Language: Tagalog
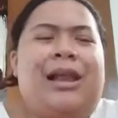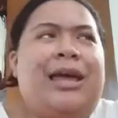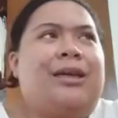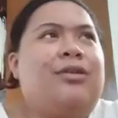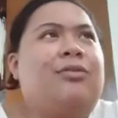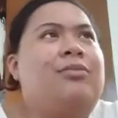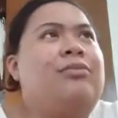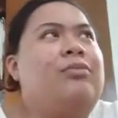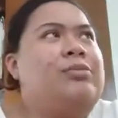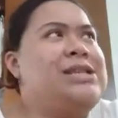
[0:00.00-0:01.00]
Like,
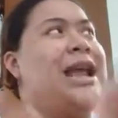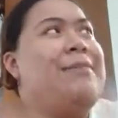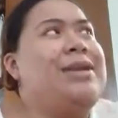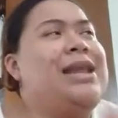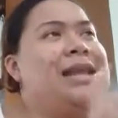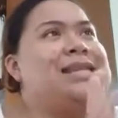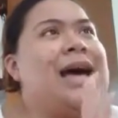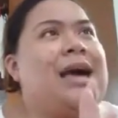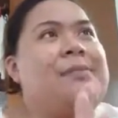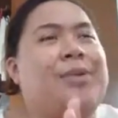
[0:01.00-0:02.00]
yung sinabi nila sa
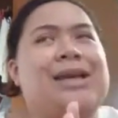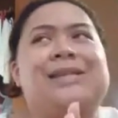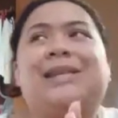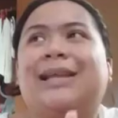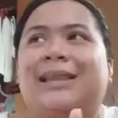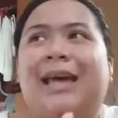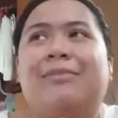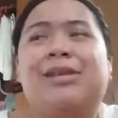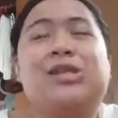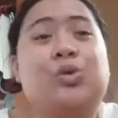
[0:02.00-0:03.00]
akin price that time
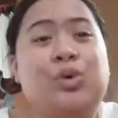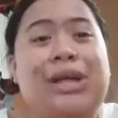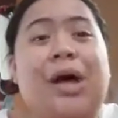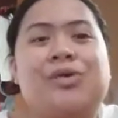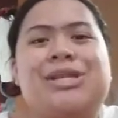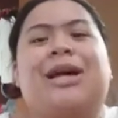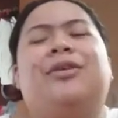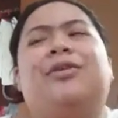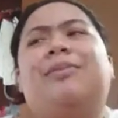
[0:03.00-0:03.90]
is 2,000, no?